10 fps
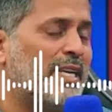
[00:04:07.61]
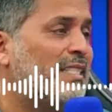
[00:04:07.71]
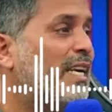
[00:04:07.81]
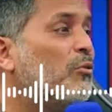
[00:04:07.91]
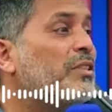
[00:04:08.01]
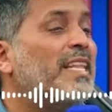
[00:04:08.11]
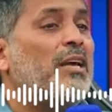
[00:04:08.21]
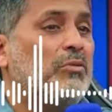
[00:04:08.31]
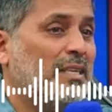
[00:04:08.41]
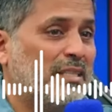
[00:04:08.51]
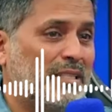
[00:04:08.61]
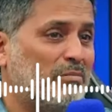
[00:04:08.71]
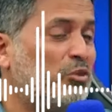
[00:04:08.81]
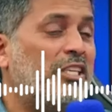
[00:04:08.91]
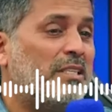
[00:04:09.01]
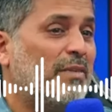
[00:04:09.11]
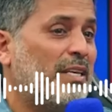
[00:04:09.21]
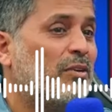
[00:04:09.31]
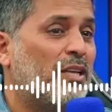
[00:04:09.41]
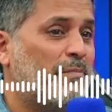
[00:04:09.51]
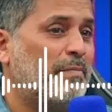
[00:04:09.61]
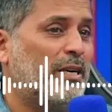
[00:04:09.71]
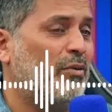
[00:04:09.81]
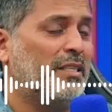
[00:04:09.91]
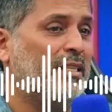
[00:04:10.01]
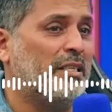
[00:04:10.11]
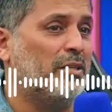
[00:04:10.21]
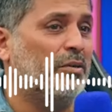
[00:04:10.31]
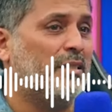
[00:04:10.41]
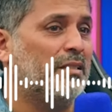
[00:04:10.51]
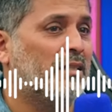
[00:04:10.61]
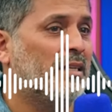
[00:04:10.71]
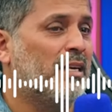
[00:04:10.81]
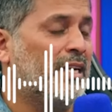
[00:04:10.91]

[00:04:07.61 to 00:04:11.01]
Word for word: He arrastrado deudas, muchísimas deudas de mis películas anteriores.